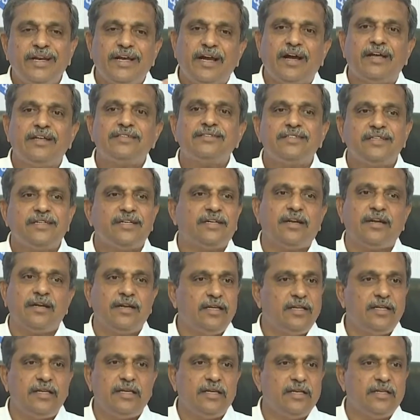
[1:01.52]
వీటికి ఆన్సర్ ఎట్లా
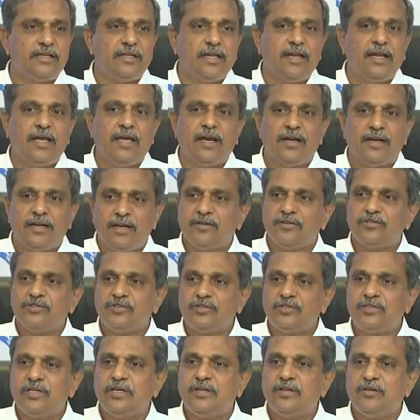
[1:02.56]
అనేది తెలియాలి నిన్న
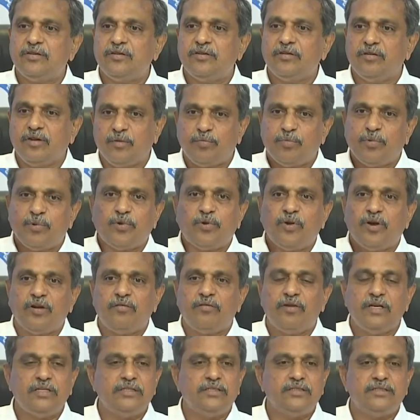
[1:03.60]
చూస్తే ఏదో అప్పట్లో
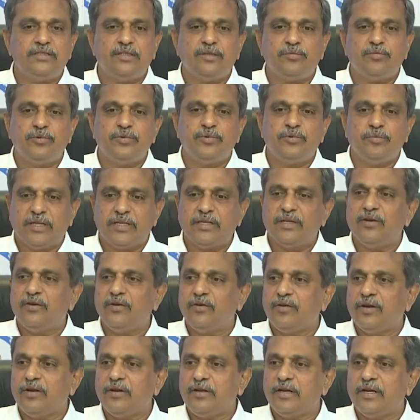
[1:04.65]
అడ్వైజ్ ఇచ్చినప్పుడు
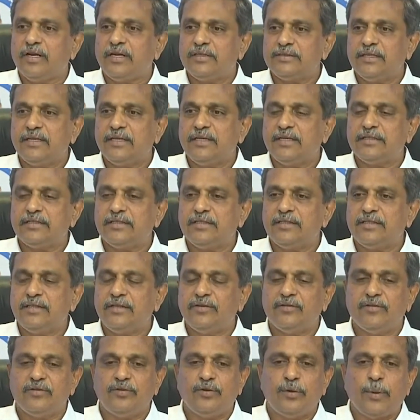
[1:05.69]
మధ్యలో
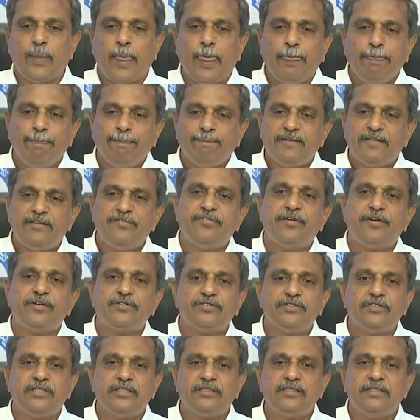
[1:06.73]
కన్సల్టేషన్ దీంట్లోనూ
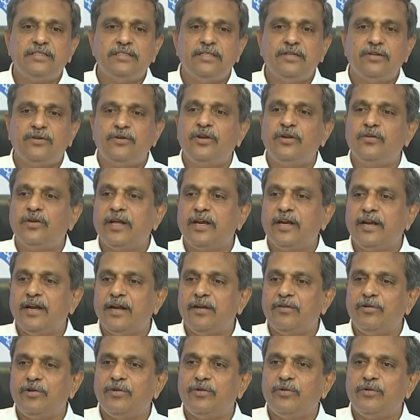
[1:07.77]
సిఫార్సు చేసింది
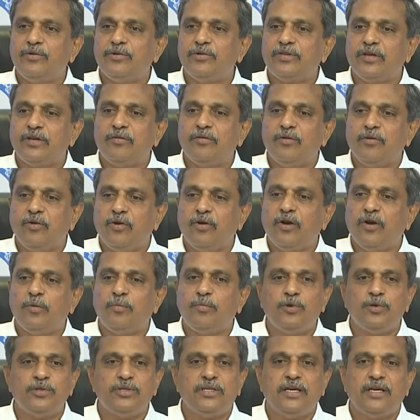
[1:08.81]
రెండున్నరేళ్ల వరకు తర
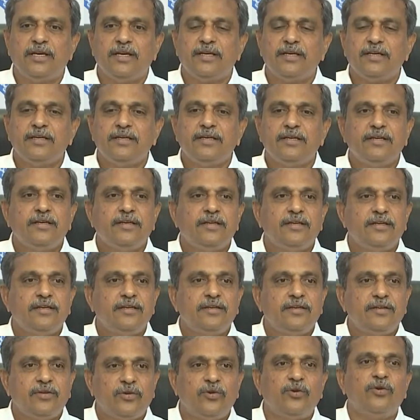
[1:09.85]
లోగా పోతే
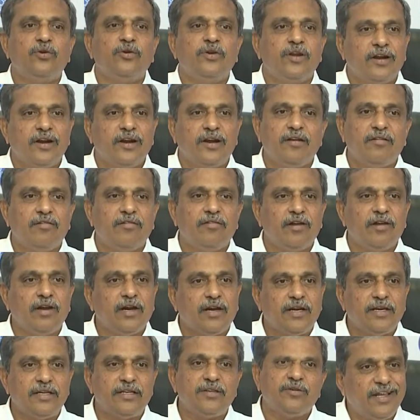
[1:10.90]
రెండున్నరేళ్ల
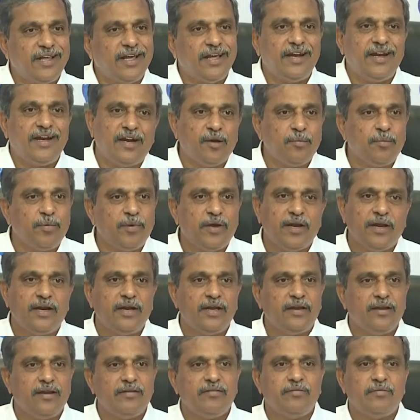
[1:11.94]
వరకైతే ఉన్నదాన్నే
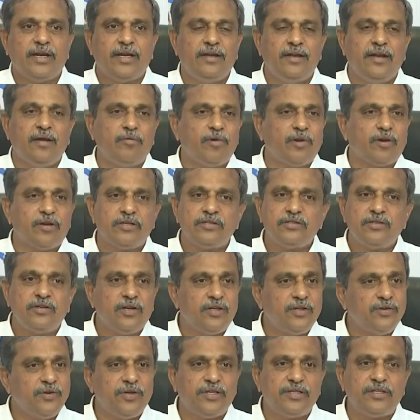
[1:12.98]
నడపాలని మరి అది
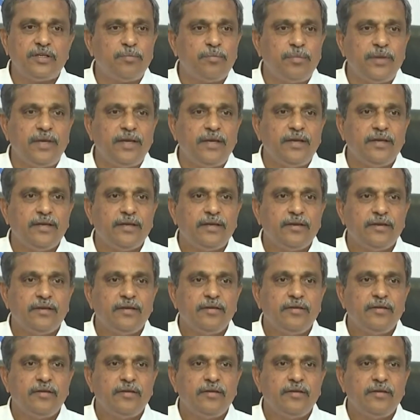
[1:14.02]
డెమోక్రసీలో అది కూడా తప్పే